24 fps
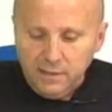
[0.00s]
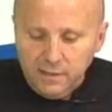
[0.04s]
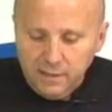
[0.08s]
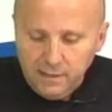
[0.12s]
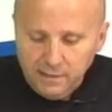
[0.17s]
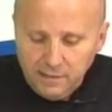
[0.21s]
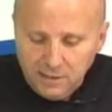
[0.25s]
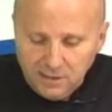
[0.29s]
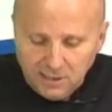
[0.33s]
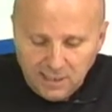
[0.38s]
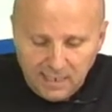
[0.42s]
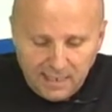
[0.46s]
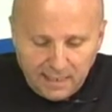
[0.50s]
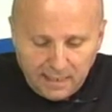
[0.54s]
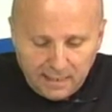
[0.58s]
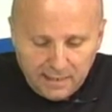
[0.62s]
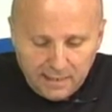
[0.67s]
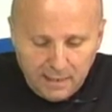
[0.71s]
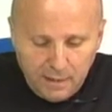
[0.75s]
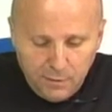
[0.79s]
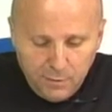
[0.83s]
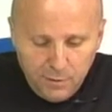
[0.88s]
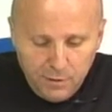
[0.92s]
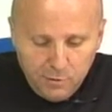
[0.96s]
En dicha
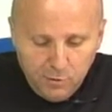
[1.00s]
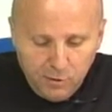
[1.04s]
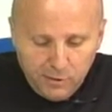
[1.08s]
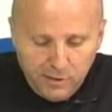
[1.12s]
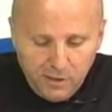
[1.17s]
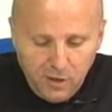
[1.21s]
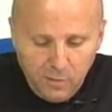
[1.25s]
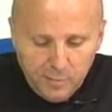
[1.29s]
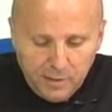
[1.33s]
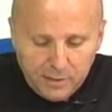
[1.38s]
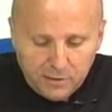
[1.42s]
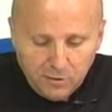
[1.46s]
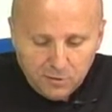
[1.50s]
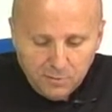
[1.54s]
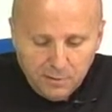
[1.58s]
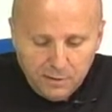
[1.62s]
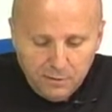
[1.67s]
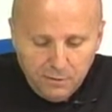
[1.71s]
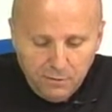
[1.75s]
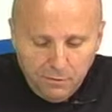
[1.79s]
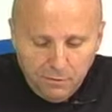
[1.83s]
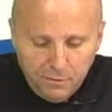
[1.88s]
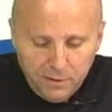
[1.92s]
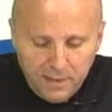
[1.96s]
carrera de 5 kilómetros
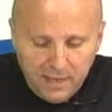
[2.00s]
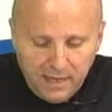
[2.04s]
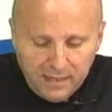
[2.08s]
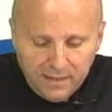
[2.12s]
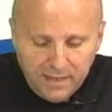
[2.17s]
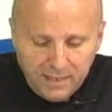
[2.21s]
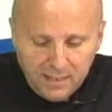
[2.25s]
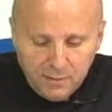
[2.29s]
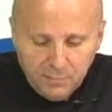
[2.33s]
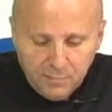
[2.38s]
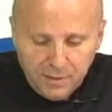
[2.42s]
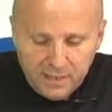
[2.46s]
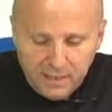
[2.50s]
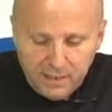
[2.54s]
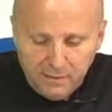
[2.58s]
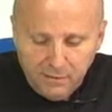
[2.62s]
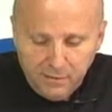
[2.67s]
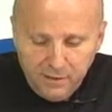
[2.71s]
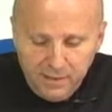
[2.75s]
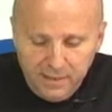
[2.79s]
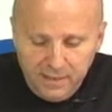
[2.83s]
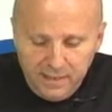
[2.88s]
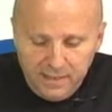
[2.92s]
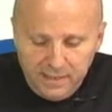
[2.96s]
vencía Dani
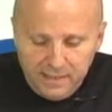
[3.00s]
Pérez,